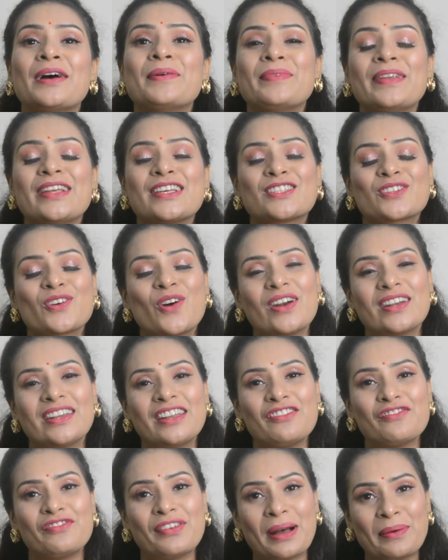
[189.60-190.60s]
प्लस
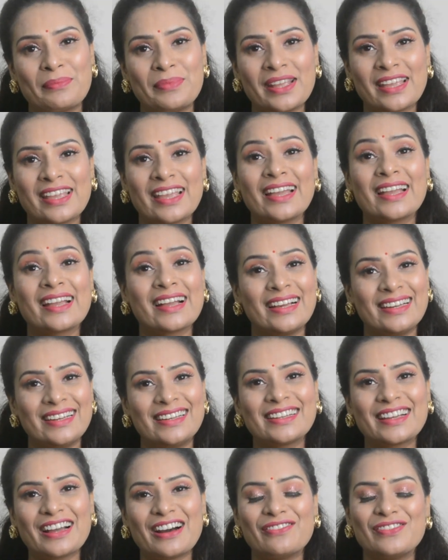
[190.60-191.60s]
कॉटन फैब्रिक है
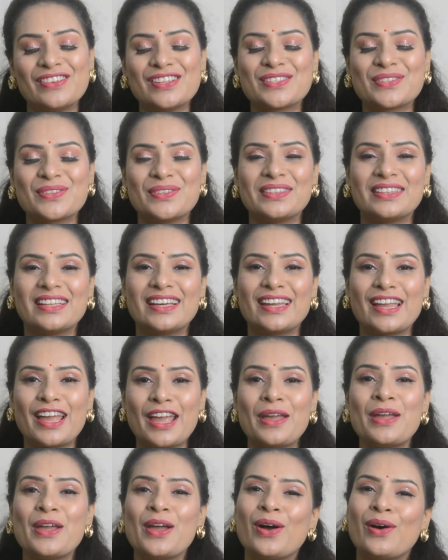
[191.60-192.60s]
कलर काफ़ी सुंदर
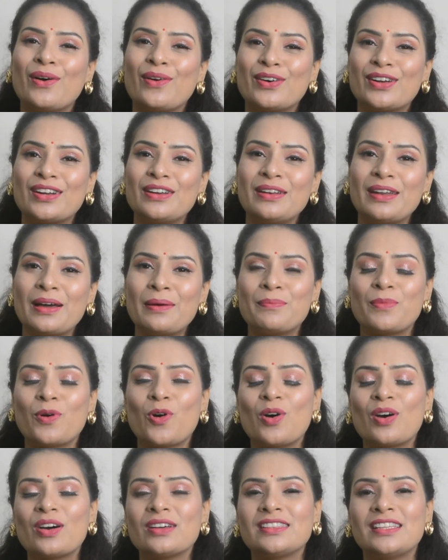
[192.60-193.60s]
है और ना
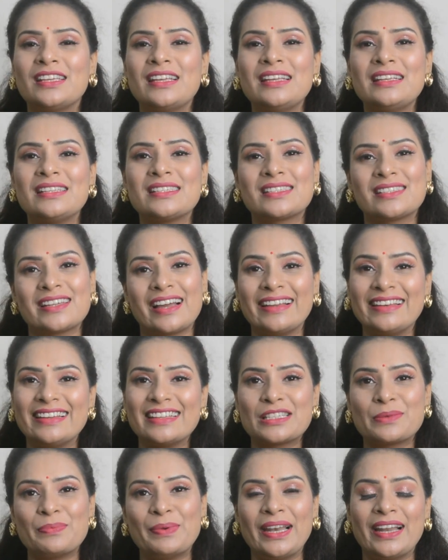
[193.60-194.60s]
बहुत ही
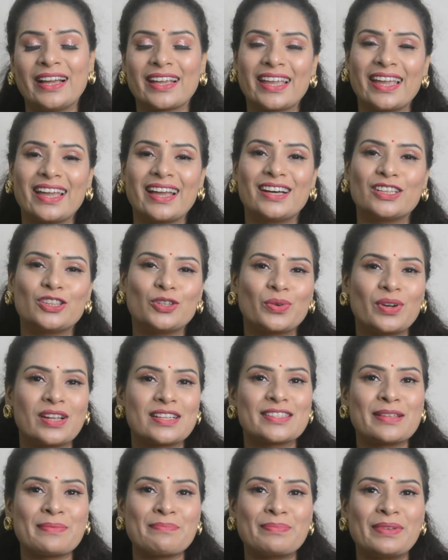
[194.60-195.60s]
स्टाइलिश भी लगेगा थोड़ा
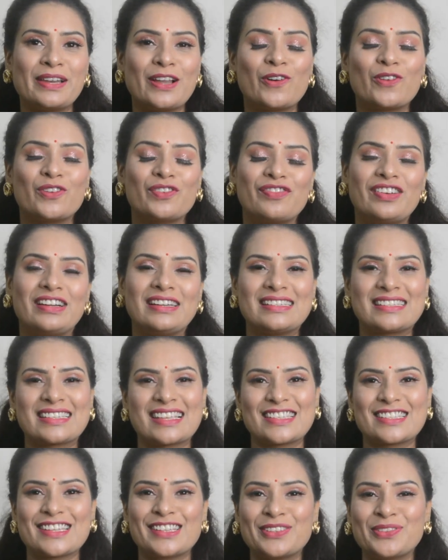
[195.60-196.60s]
सिंपल आउटफिट
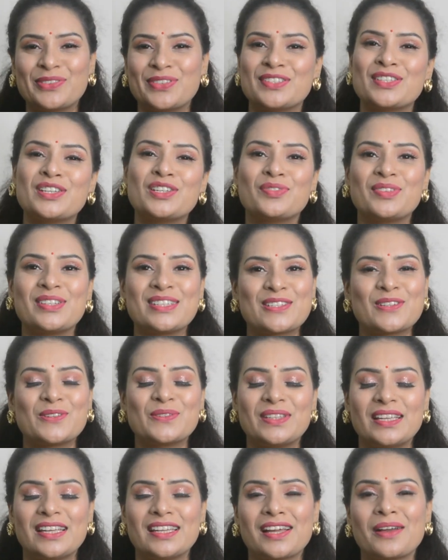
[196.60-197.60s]
जिसके साथ थोड़ी सी ट्विस्ट
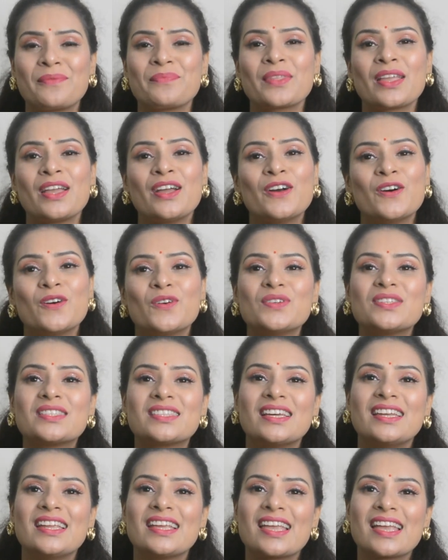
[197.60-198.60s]
होती है ना उस
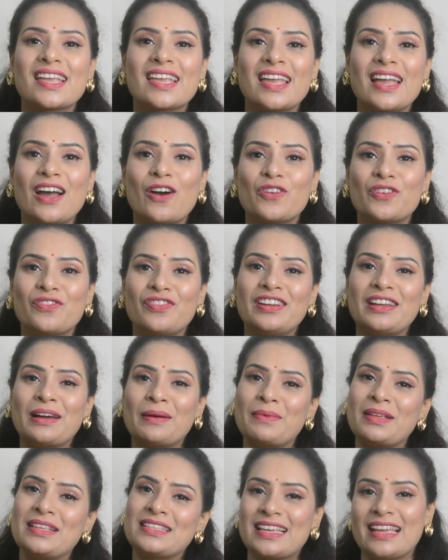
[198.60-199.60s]
तरीके के आउटफिट
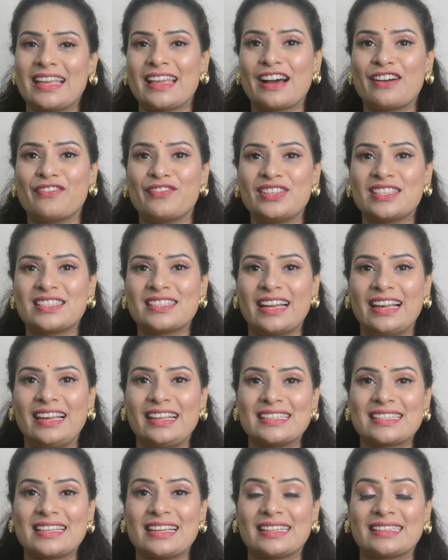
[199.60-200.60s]
हमेशा ही काफ़ी
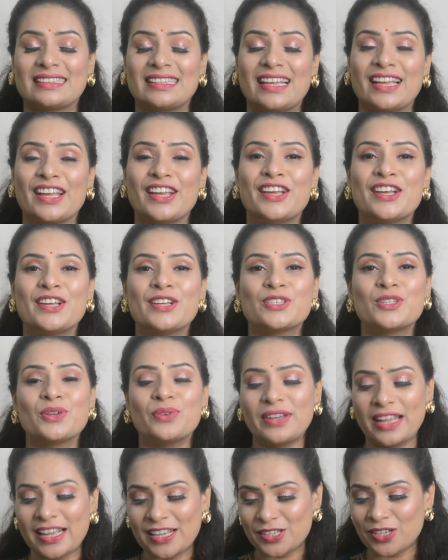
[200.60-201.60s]
स्टाइलिश लगते हैं सो
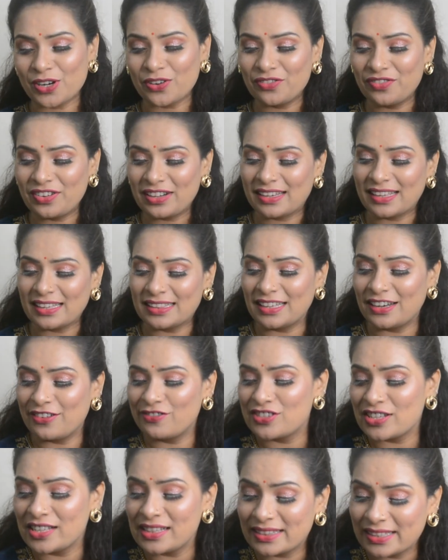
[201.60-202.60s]
नेक्स्ट आउटफिट की
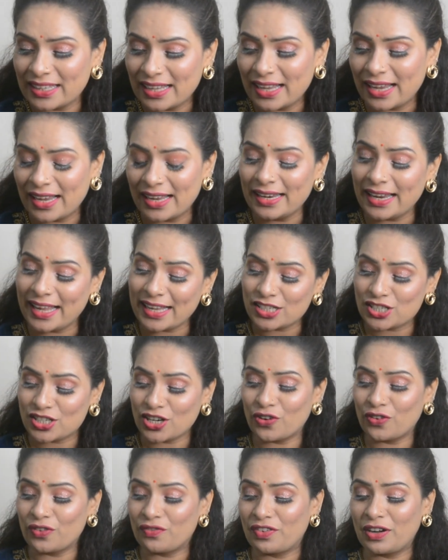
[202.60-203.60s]
तरफ चलते हैं नेक्स्ट
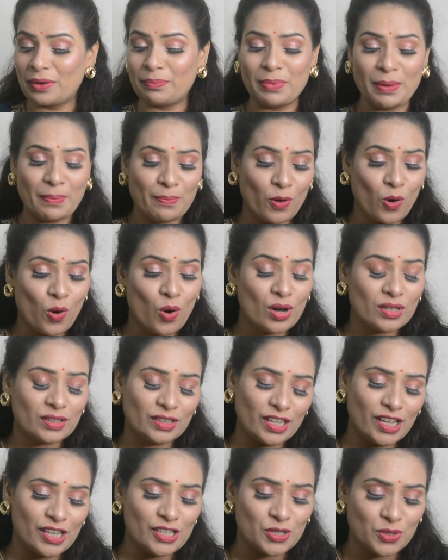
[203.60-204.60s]
आउटफिट भी
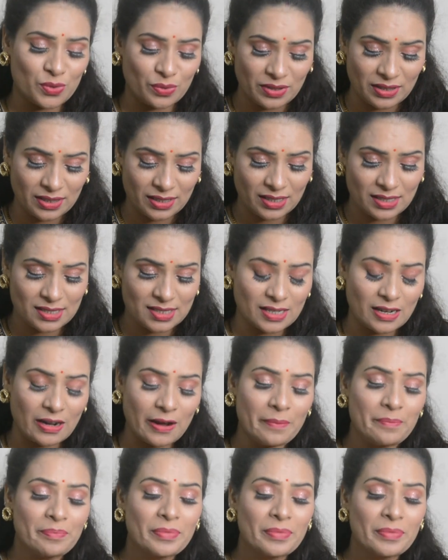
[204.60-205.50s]
बहुत ही सुंदर सा